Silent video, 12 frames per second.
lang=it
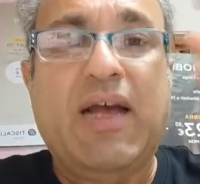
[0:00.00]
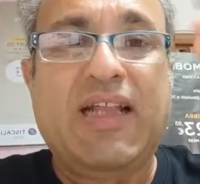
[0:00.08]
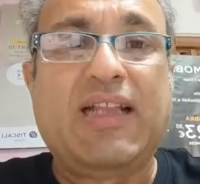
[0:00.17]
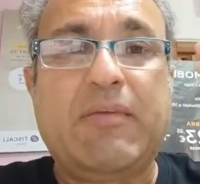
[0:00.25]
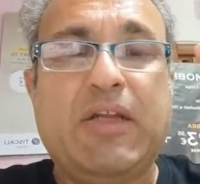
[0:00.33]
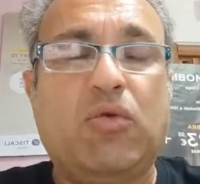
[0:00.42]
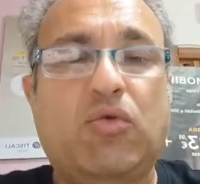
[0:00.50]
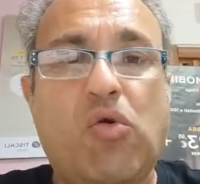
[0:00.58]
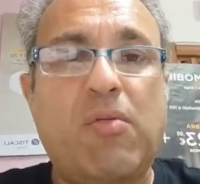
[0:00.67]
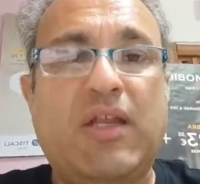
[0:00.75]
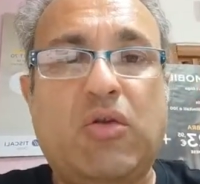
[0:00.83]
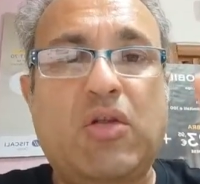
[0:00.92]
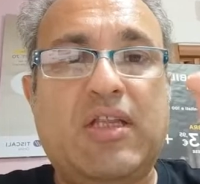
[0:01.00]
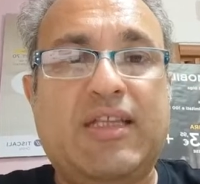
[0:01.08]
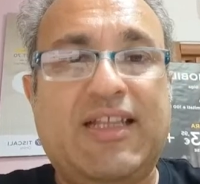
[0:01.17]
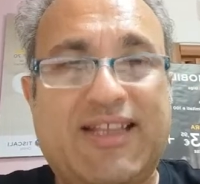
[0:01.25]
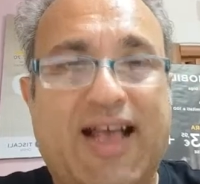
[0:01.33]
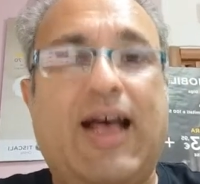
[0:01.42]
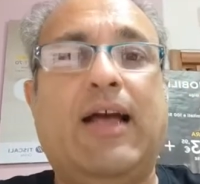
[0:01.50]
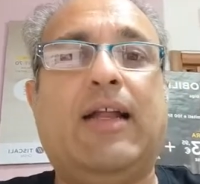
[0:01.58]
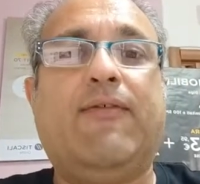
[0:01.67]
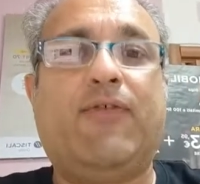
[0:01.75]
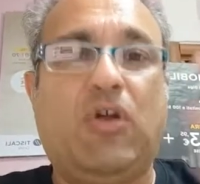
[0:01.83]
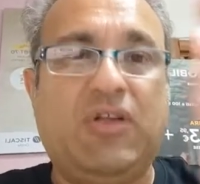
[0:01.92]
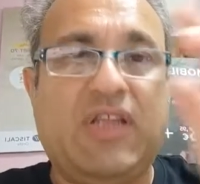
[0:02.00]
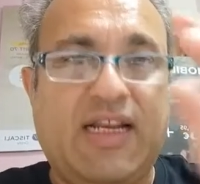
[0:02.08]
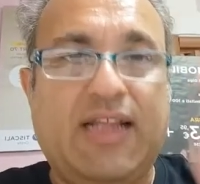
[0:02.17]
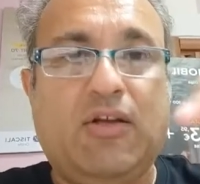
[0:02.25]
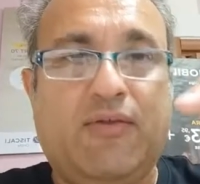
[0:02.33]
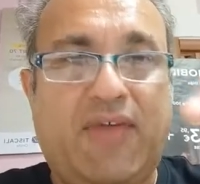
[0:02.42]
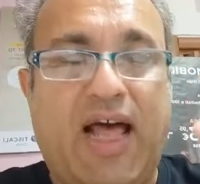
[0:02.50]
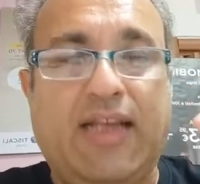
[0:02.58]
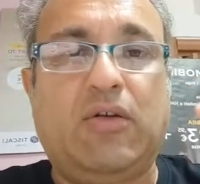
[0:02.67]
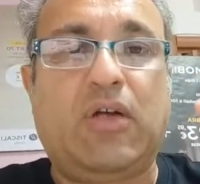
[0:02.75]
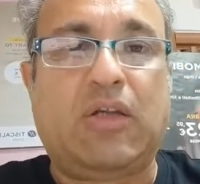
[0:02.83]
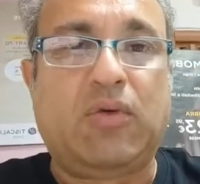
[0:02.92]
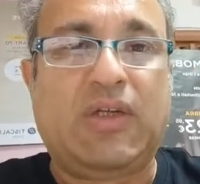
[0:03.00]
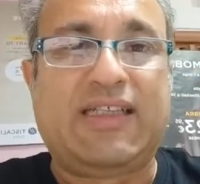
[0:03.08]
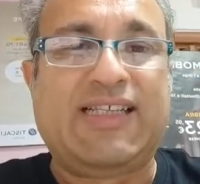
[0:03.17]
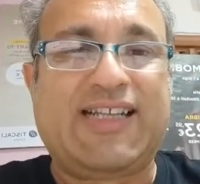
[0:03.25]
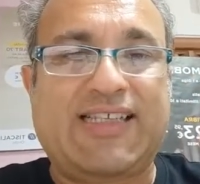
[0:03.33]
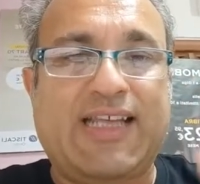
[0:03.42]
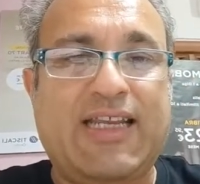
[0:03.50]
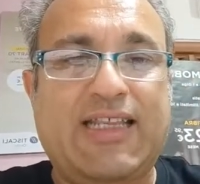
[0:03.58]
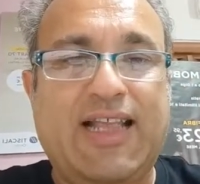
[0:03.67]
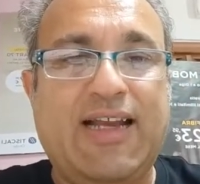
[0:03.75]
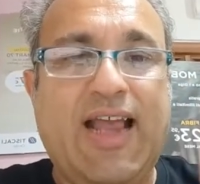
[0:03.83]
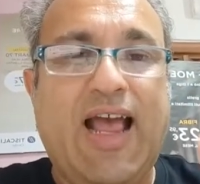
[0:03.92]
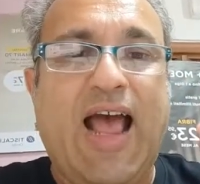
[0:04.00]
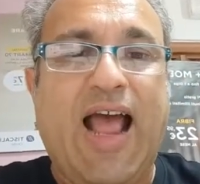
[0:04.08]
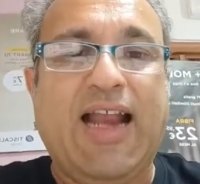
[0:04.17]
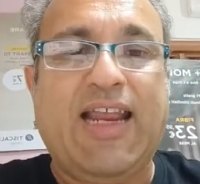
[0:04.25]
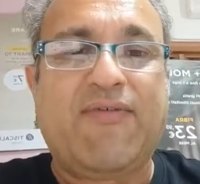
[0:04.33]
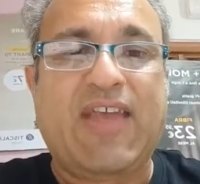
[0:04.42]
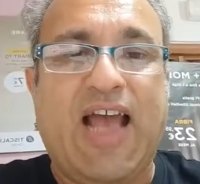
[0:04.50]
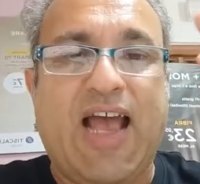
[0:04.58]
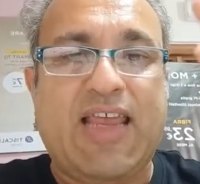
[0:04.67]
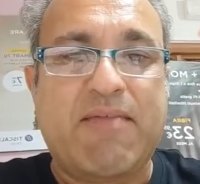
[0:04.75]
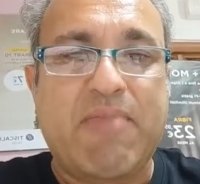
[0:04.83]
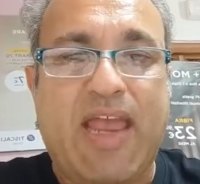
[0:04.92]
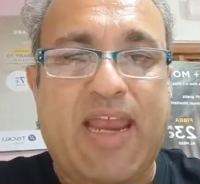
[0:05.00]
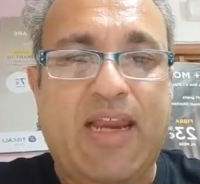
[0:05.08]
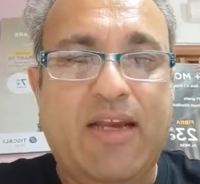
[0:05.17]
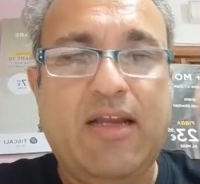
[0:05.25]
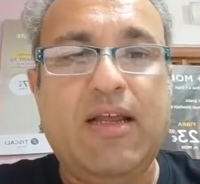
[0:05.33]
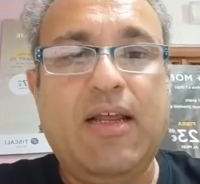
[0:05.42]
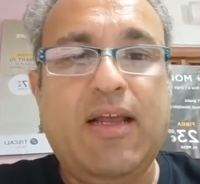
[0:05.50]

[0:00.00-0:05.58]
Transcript: mandami il tuo documento d'identità, fronte e retro valido, la tua tessera sanitaria, anche via email